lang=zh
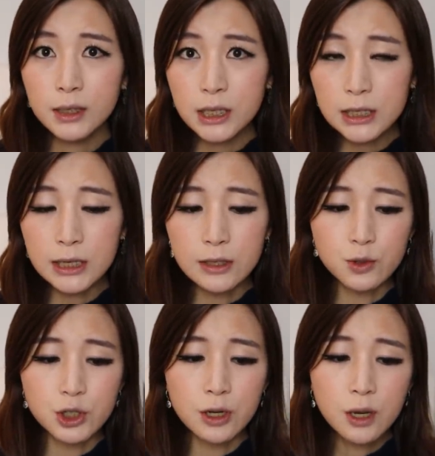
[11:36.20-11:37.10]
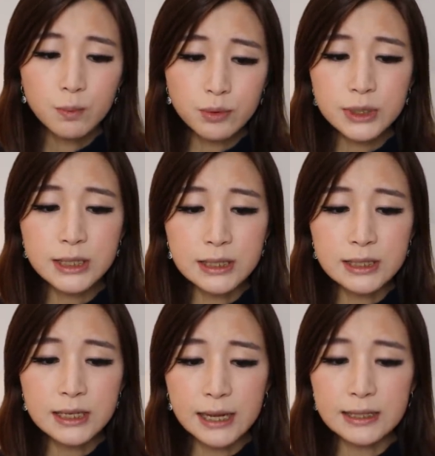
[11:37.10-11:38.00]
第一点就是不惜
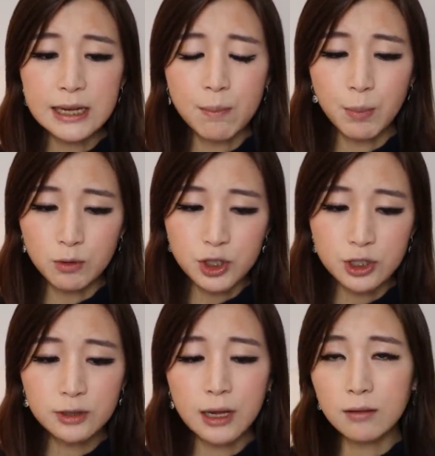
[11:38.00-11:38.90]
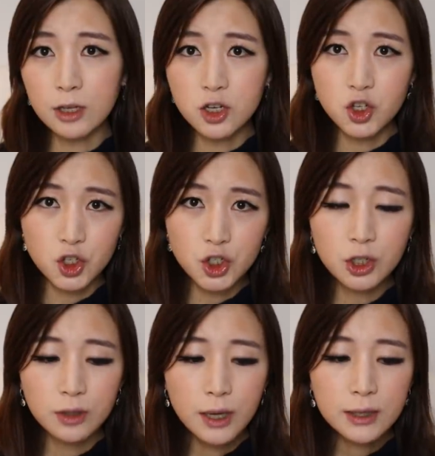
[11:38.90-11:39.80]
一切代价保持党的执
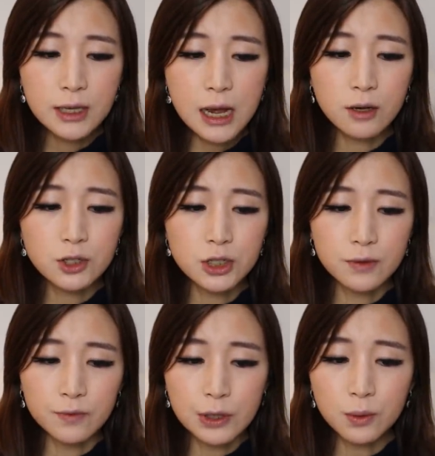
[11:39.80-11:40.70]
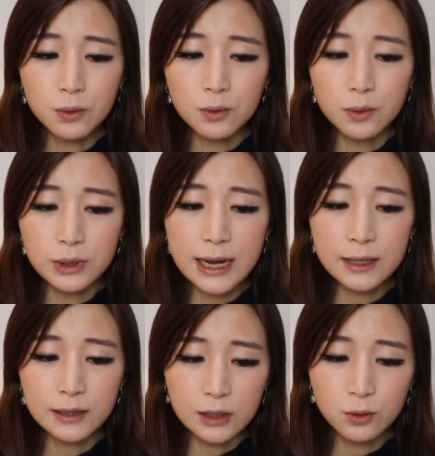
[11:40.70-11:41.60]
政；第二是维护国
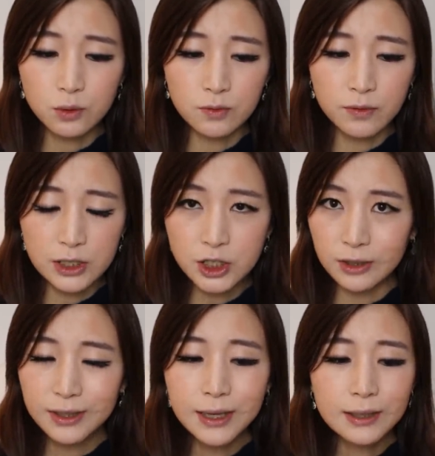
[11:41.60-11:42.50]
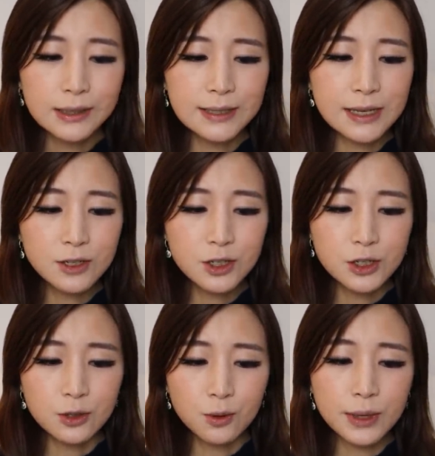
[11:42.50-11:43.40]
家领土完整；第三
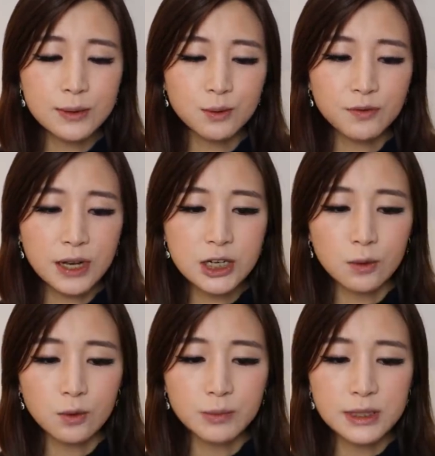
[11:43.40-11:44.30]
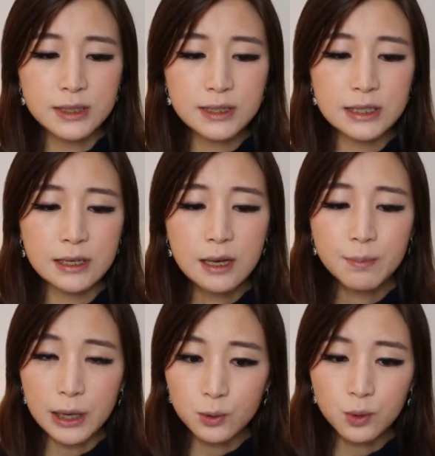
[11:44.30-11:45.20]
是快速发展国民经济，
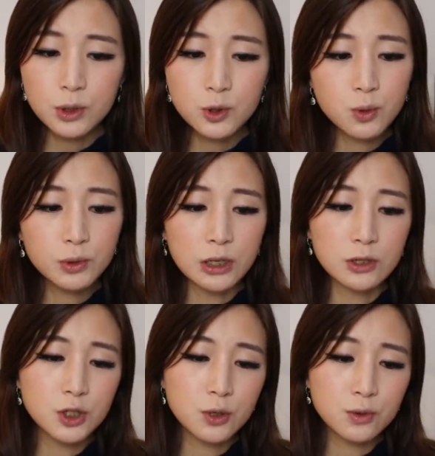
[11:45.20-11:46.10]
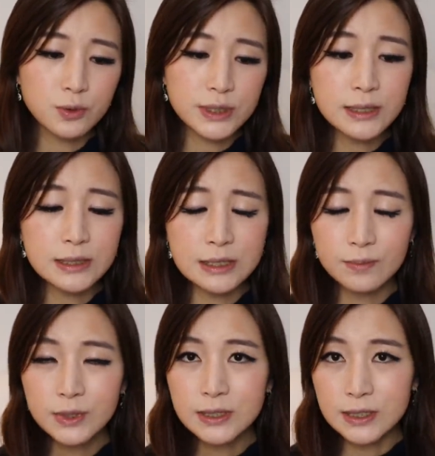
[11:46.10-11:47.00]
摆脱中等收入陷
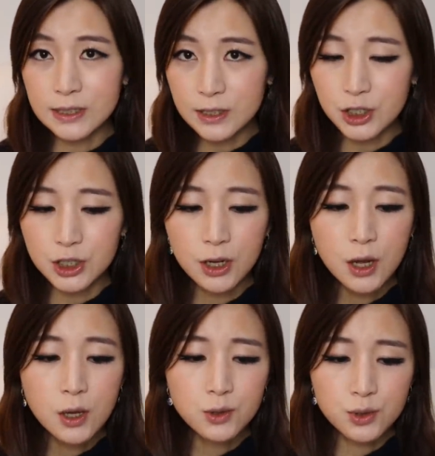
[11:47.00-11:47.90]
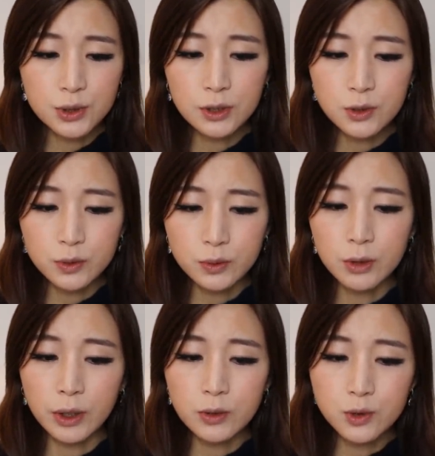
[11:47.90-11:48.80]
阱。其次是取得足
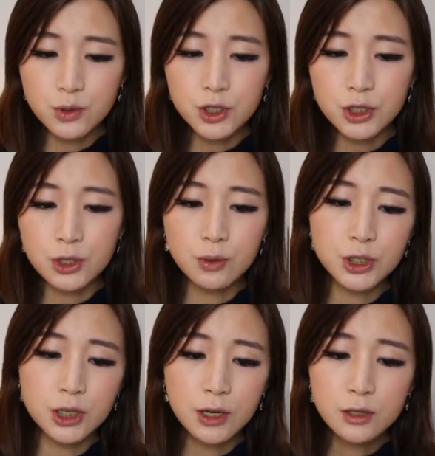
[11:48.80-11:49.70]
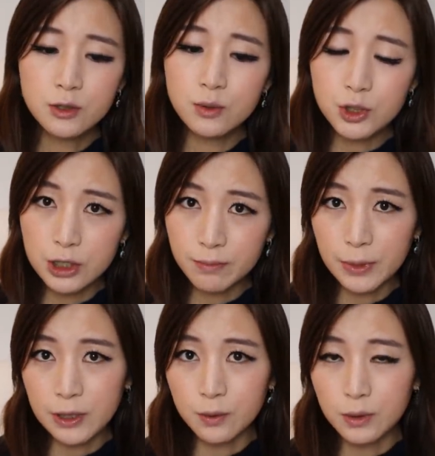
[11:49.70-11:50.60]
够的军事优势，阻止
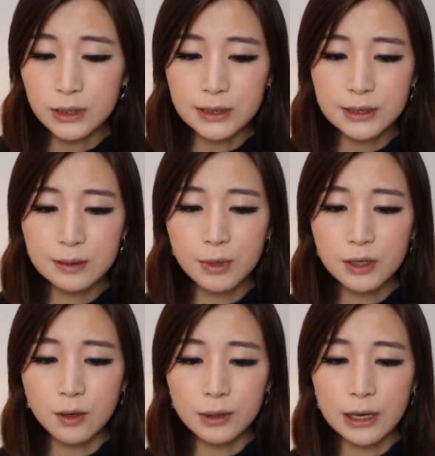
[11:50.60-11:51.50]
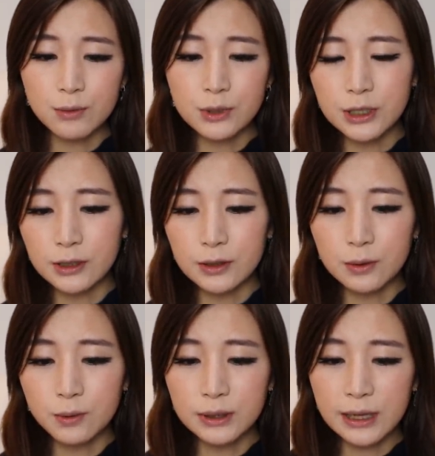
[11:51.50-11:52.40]
美国以及盟友干预任何
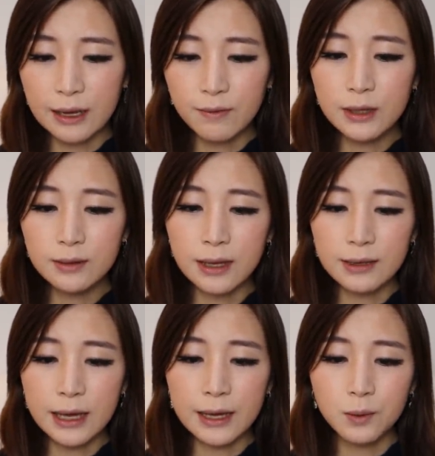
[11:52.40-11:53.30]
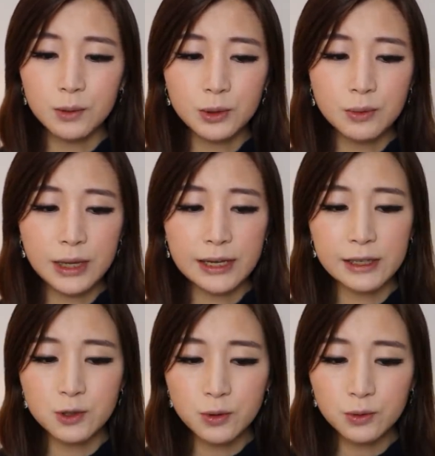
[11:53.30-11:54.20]
有关台湾、南海或东
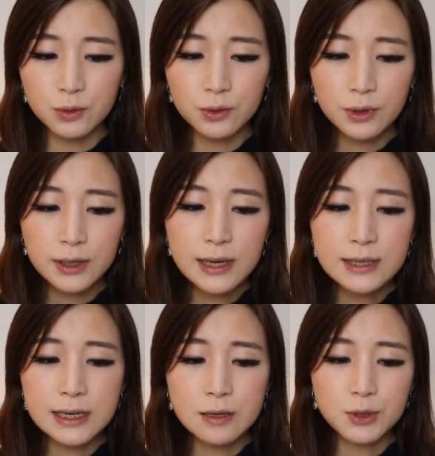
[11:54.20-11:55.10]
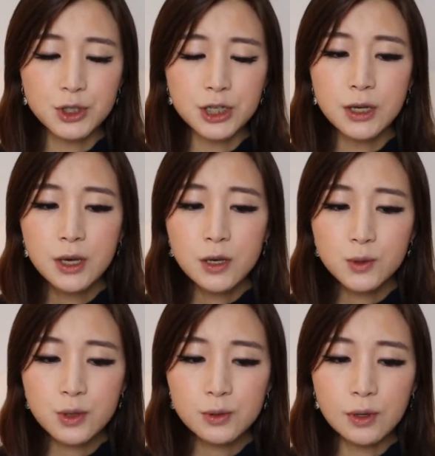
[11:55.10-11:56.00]
海的冲突。再有就是
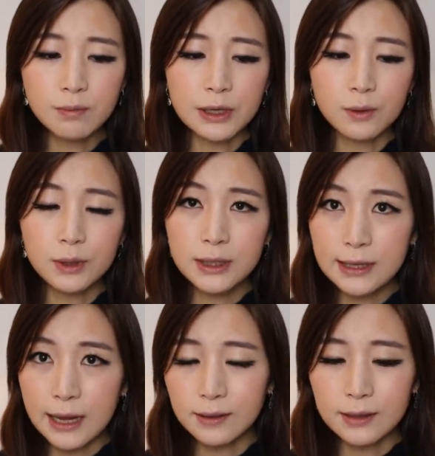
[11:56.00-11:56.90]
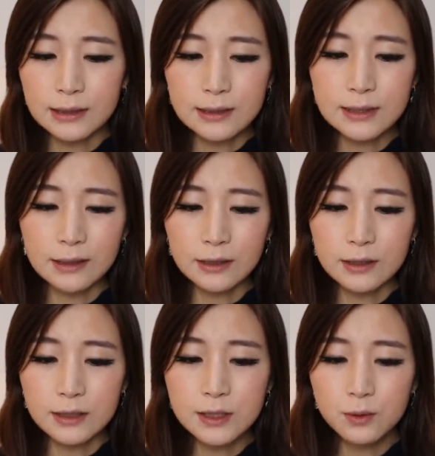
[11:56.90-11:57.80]
削弱美国力量和影响的
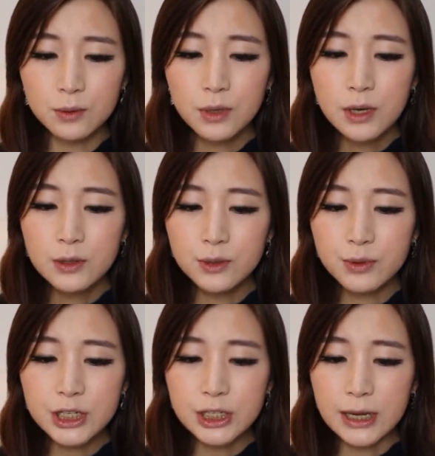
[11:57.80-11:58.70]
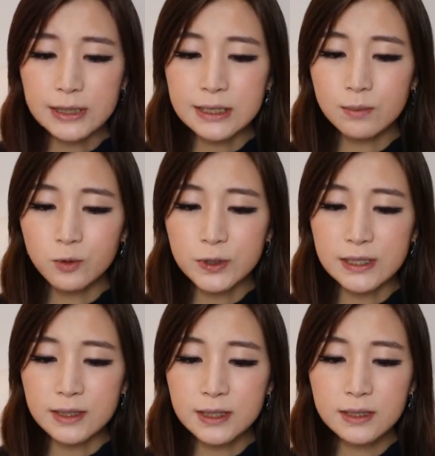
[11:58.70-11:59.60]
可信度，足以使那些目前